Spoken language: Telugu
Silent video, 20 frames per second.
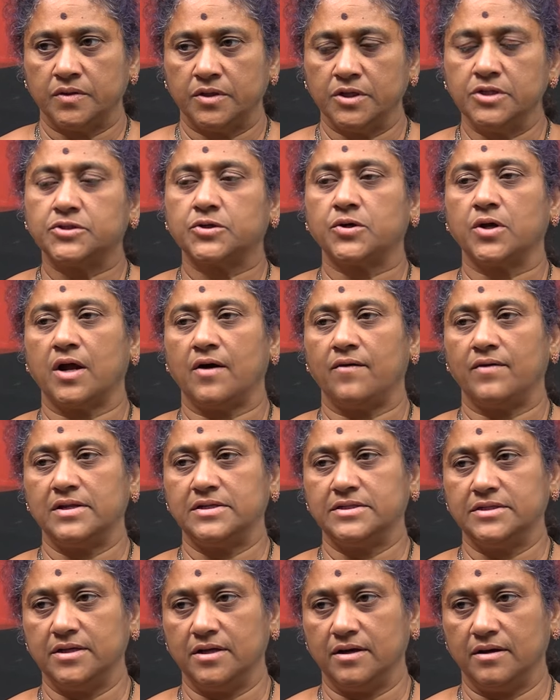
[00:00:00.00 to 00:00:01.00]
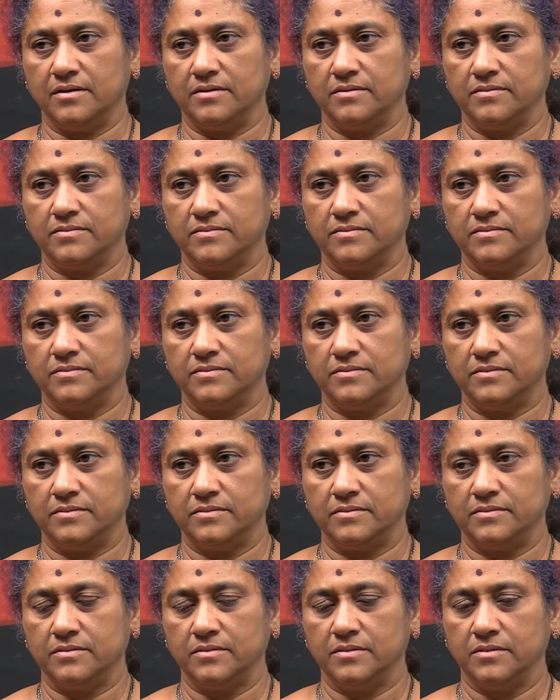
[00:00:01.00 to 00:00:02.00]
తీసుకురావాల్సిన
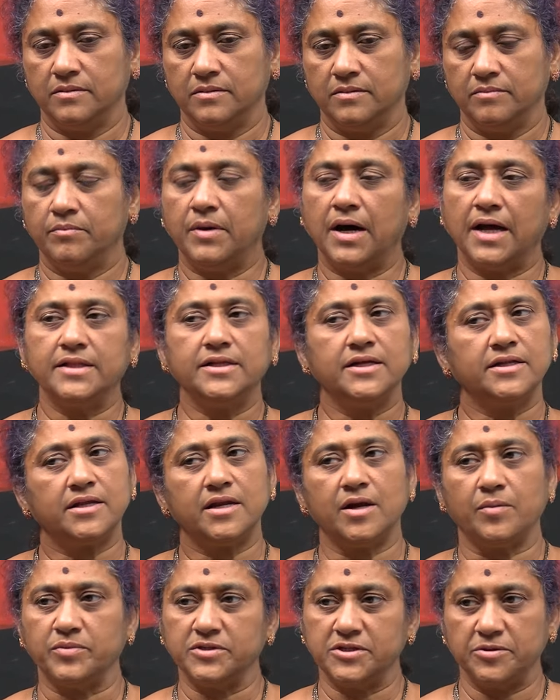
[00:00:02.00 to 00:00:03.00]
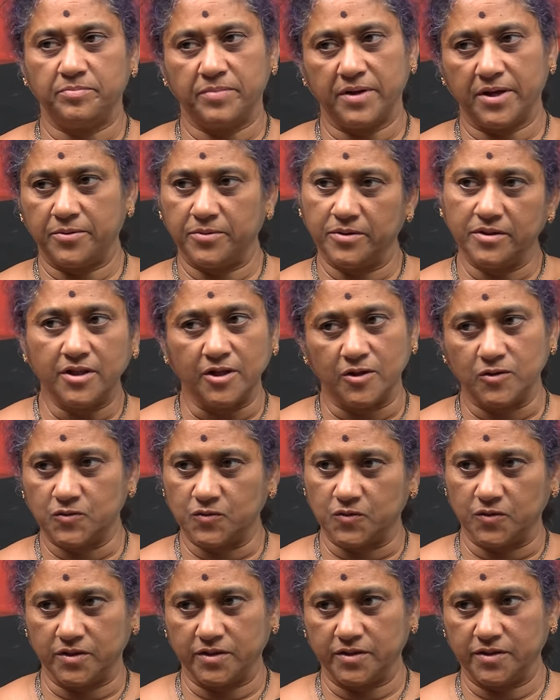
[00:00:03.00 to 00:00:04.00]
బాధ్యతను అప్పచెప్పారు అని
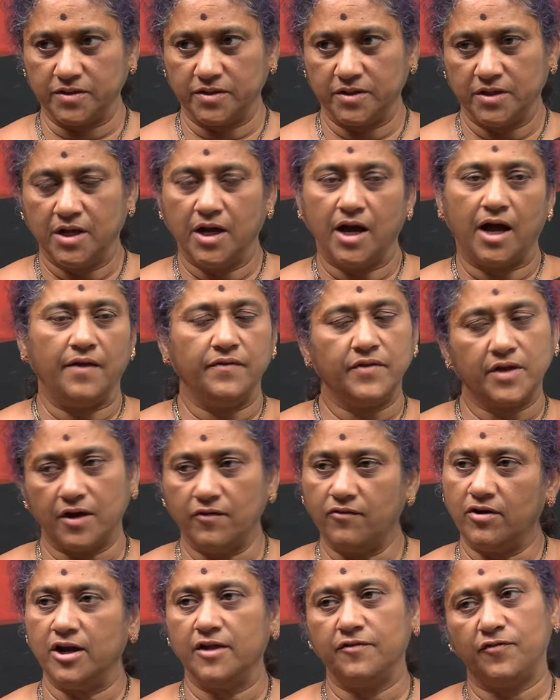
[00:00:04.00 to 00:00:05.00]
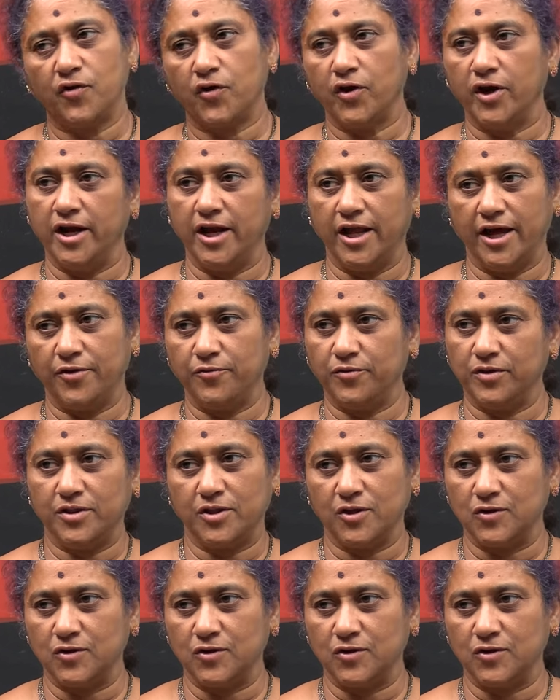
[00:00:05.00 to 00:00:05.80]
తెలుస్తుంది అందుకే వాళ్ళిద్దరూ వెళ్ళారు అని